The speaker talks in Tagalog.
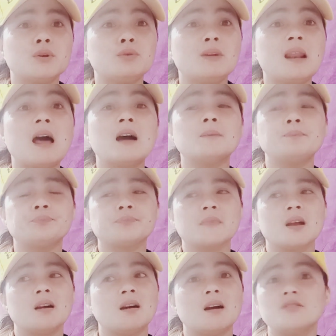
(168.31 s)
Yun lang.
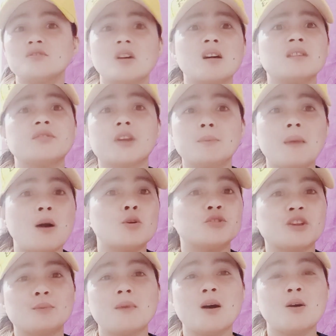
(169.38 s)
At saka trabaho,
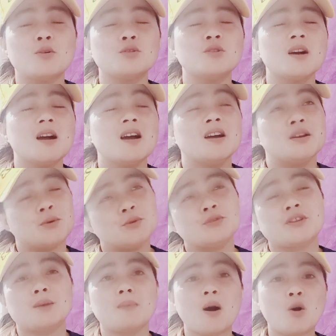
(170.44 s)
trabaho. Yun,
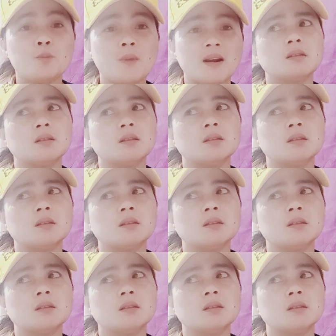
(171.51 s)
trabaho pa.